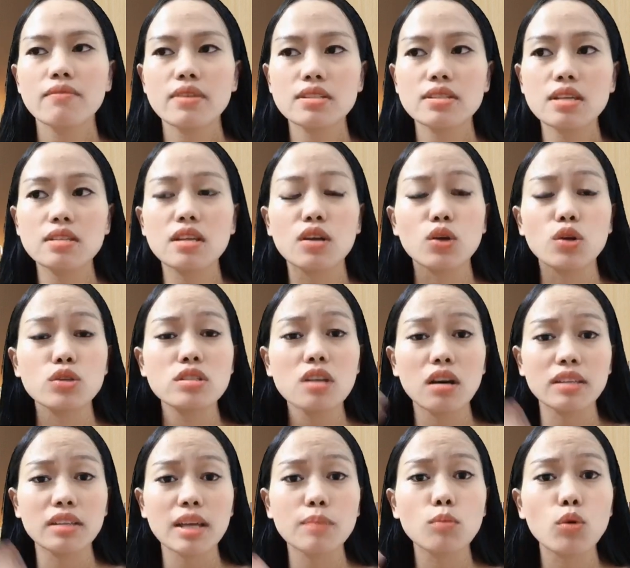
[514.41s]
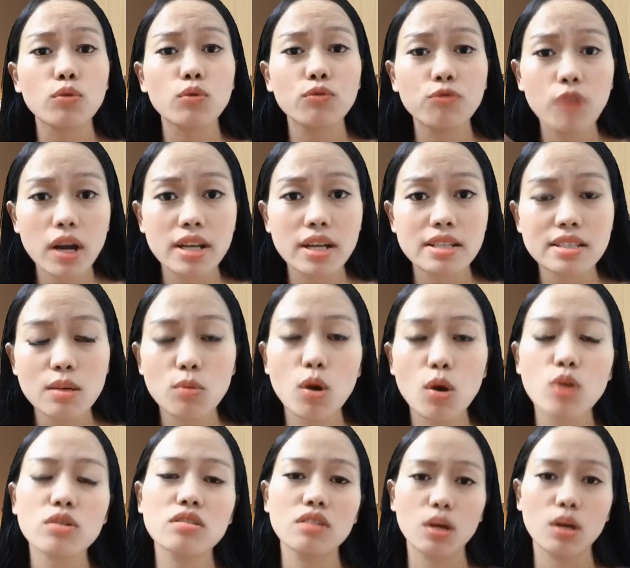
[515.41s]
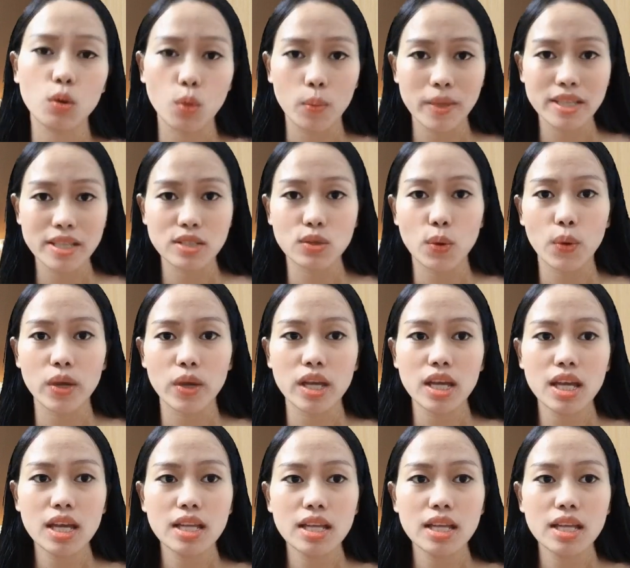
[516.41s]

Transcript: và dần dần nó trở thành một phần trong con người của mình rồi